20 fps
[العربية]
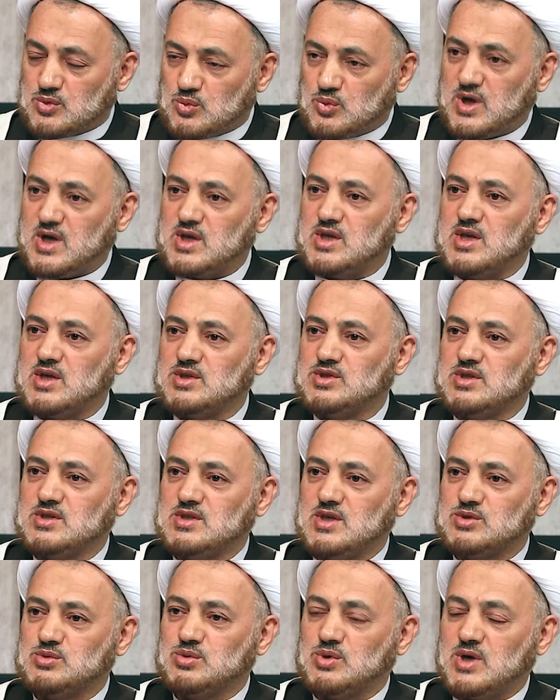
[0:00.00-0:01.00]
وأنا
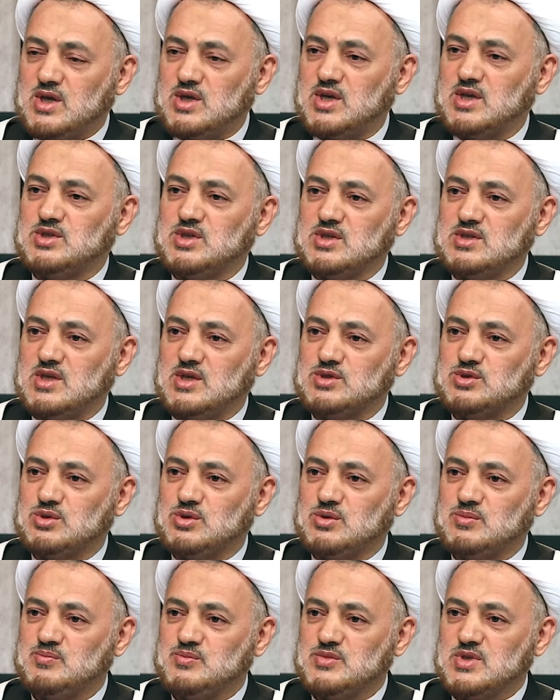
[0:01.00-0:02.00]
ديته أنا
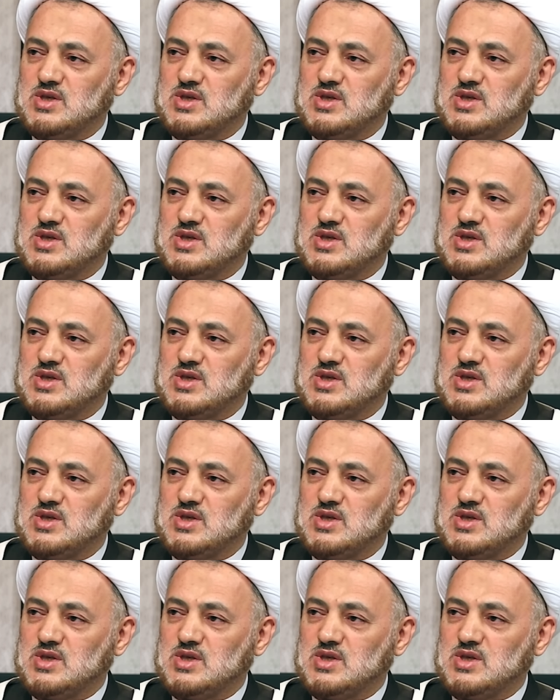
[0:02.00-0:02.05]
ديته